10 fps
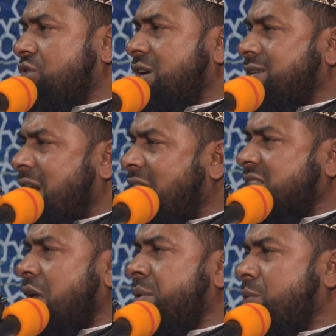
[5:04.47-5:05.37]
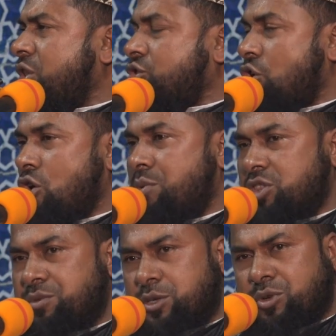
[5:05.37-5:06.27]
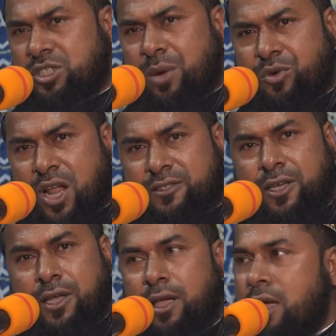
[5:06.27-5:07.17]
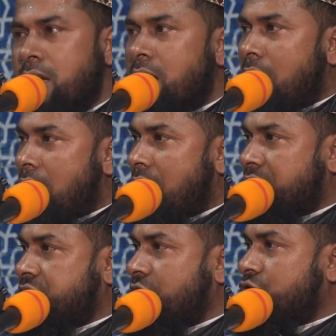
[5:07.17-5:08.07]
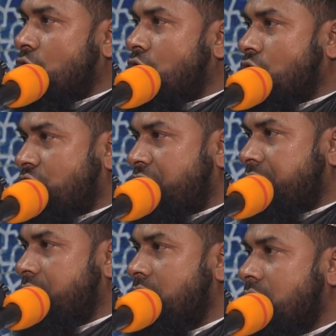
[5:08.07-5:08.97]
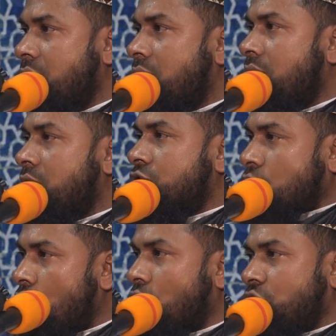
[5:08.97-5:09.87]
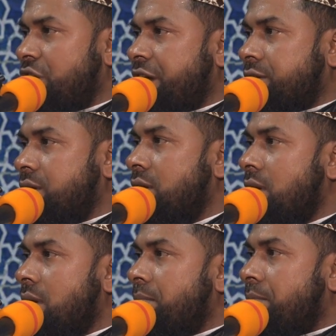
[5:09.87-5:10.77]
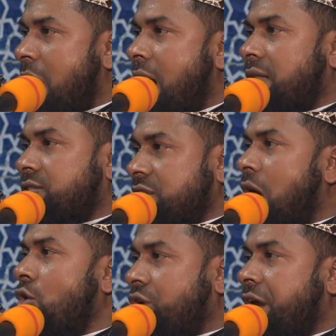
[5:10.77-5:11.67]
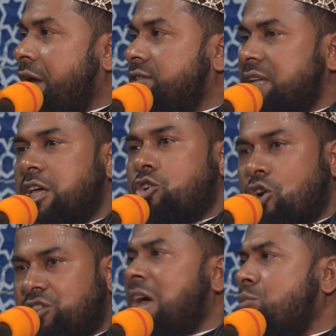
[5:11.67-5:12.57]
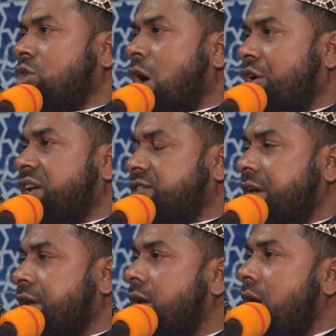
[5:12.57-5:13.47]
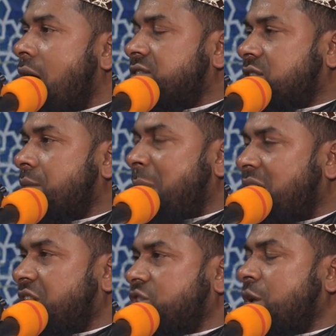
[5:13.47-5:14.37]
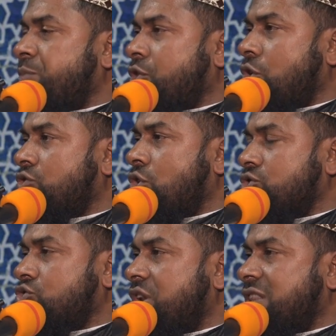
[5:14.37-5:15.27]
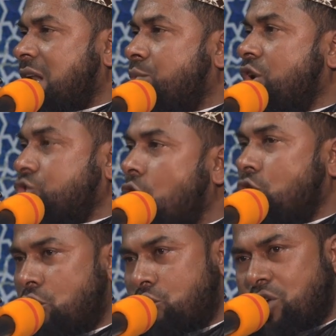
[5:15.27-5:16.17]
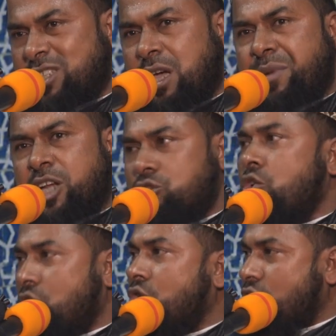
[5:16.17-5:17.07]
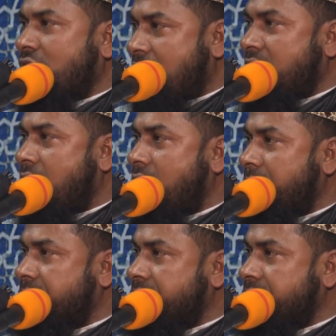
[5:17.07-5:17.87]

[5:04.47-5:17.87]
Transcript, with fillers: মধ্যে ট্রাক ড্রাইভারের মধ্যে সংঘবদ্ধ জীবন যাপন আছে আর সেই সংগঠনের সংগঠনের ভাত চাউল খেয়ে যাদের গর্দান মোটা হয়েছে আজকে বাংলাদেশের প্রত্যন্ত অঞ্চলে তারা বলে সংগঠন করা যাবে না সংগঠন করা হারাম